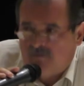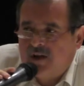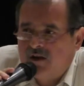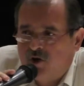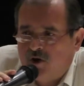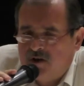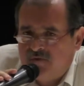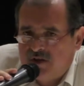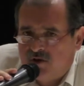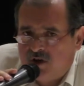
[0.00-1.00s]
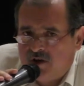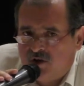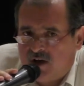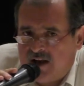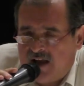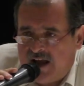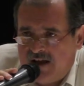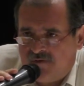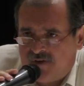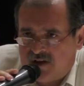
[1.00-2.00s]
dann können wir natürlich durch eine
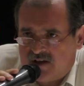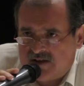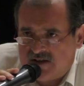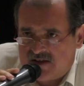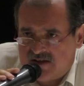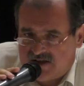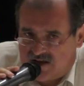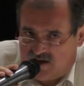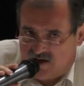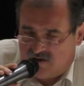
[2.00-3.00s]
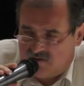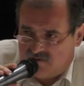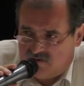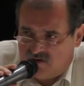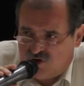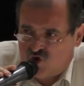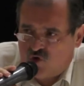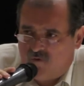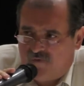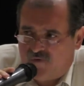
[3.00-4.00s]
einfache Gesetzesregel
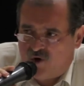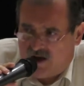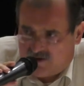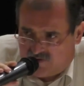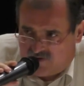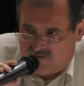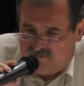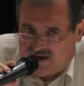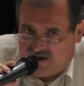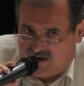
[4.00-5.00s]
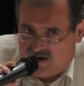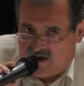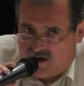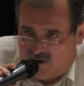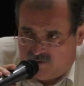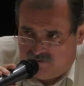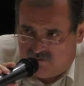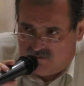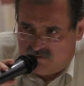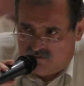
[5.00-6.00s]
sofort den Banken erlauben,
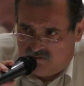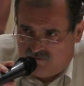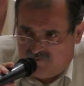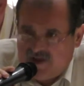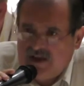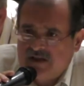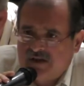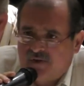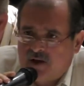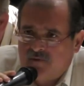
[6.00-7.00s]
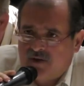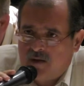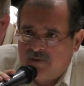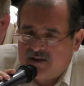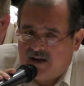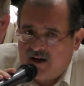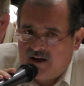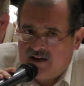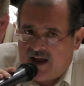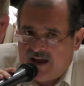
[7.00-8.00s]
dieses Fremdkapital
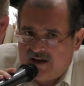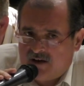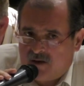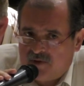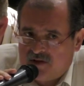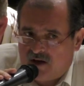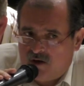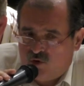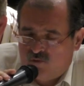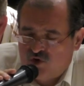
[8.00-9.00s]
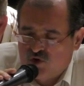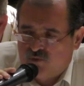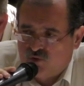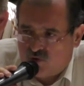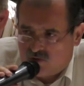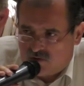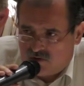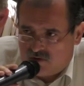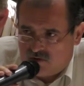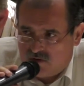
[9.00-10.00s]
in Eigenkapital umzubuchen.
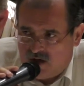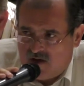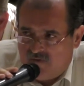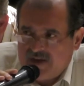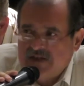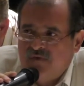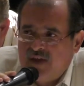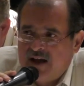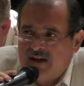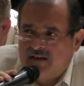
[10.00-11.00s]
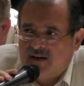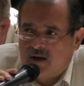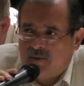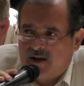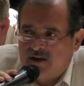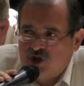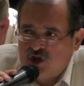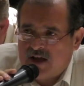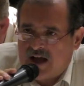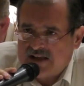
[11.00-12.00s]
Es wäre dann aber eine
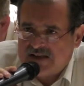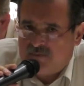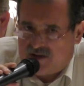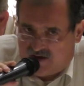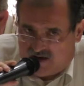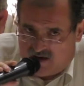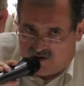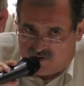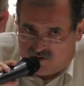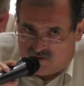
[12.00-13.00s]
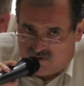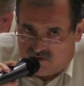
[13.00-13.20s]
Staatsbeteiligung.